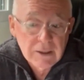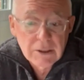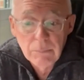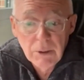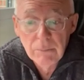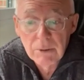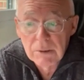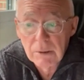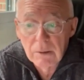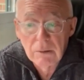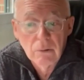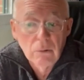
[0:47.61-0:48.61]

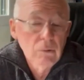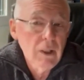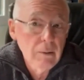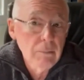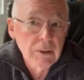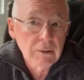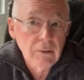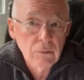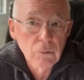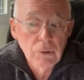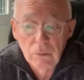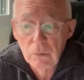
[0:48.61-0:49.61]
semilibertad o la libertad
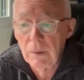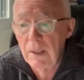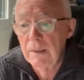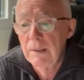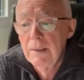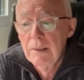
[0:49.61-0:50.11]
condicional